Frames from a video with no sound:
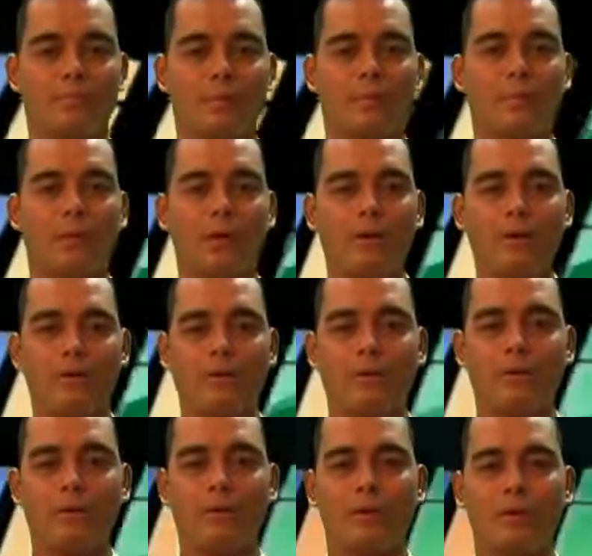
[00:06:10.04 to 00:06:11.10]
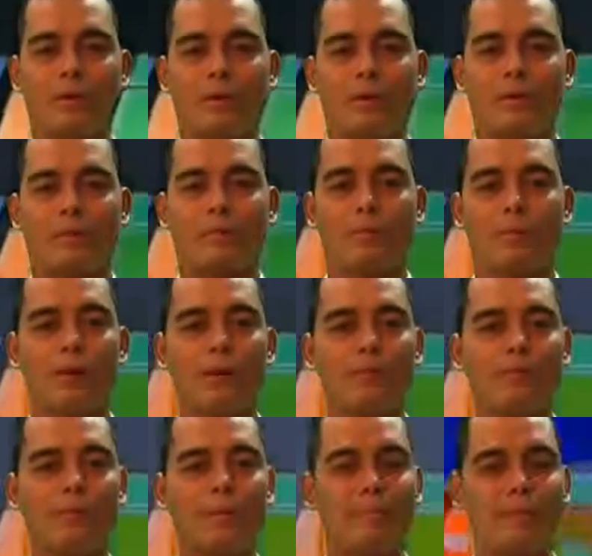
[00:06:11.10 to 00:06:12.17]
Kawalo,
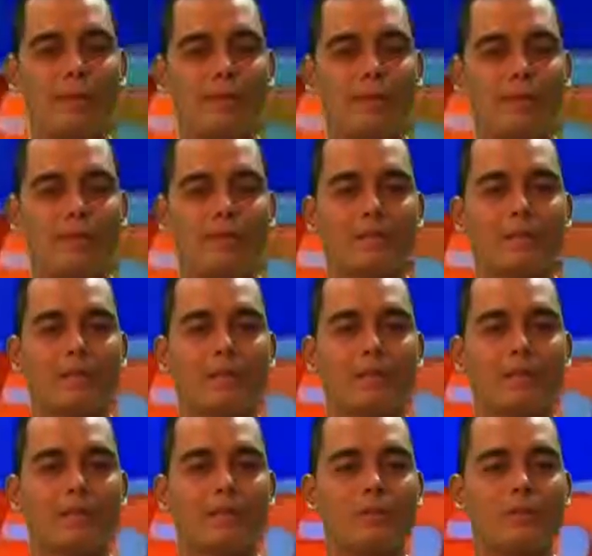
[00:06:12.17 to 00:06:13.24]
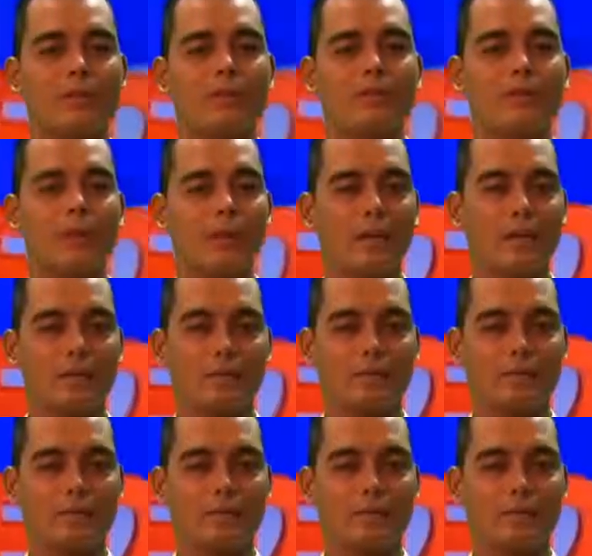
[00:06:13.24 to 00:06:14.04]
pumasok ang bata sa isang butas ng gusali.